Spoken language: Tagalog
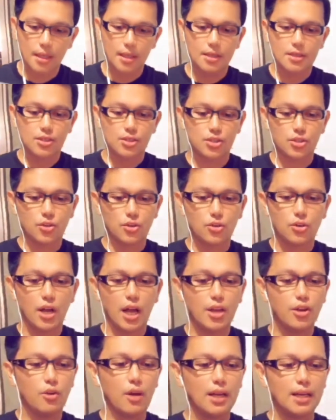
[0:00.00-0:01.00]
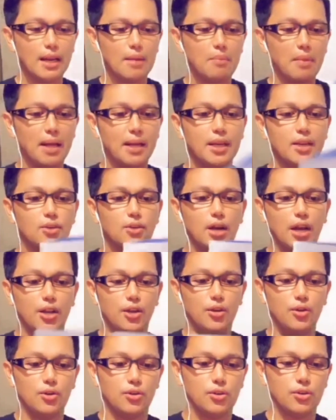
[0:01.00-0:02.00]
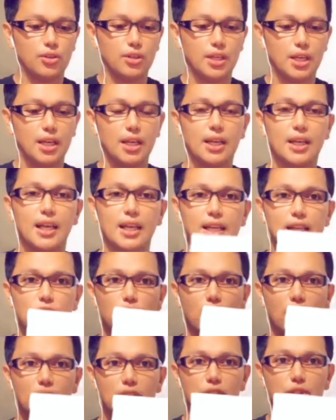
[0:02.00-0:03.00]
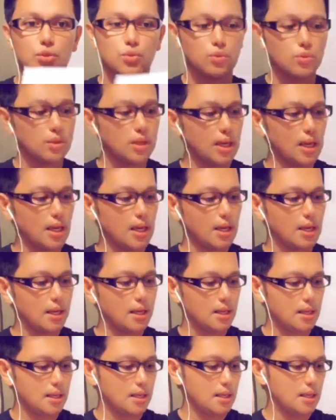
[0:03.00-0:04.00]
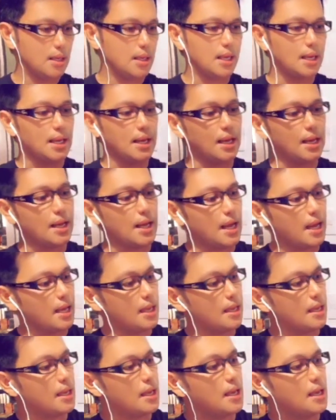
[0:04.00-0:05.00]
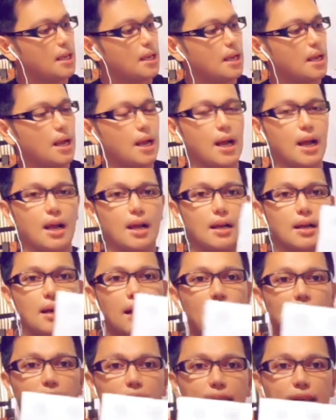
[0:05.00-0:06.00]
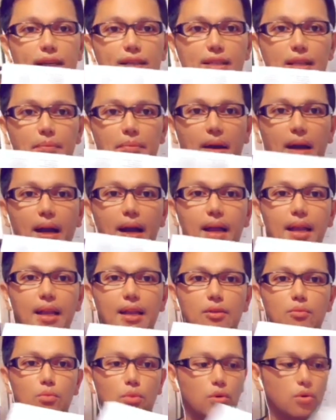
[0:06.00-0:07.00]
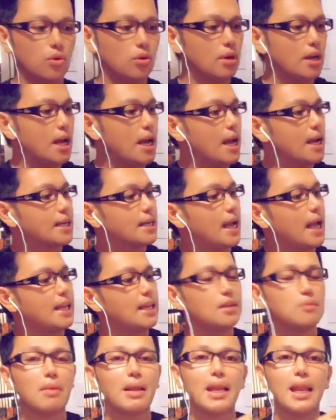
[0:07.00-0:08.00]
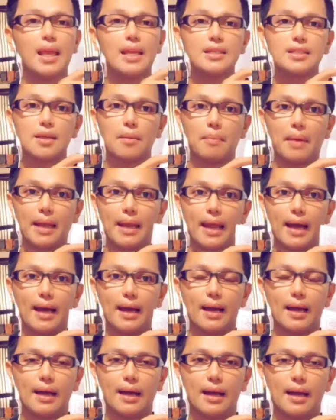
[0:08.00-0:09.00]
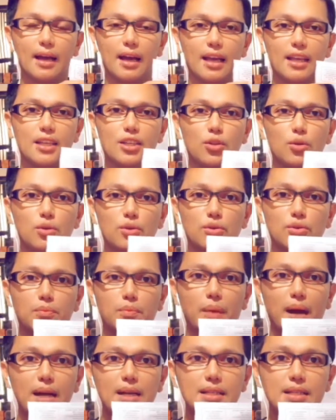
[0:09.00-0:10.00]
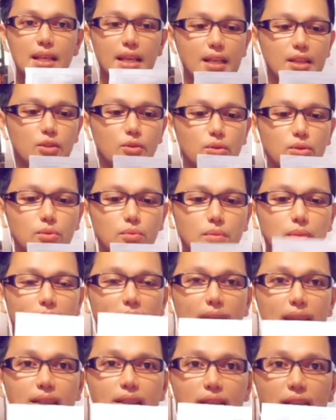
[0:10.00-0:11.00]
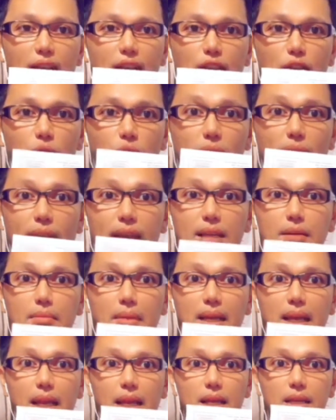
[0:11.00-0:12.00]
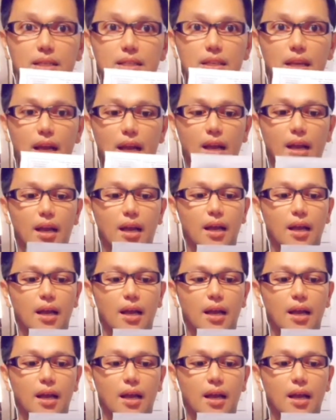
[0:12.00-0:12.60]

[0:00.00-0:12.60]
So ano ang laman ng ano? Ganito ang itsura, nakalagay ang address at pangalan mo, galing Malaysia pala. Itong parts, itong letter na to galing Malaysia.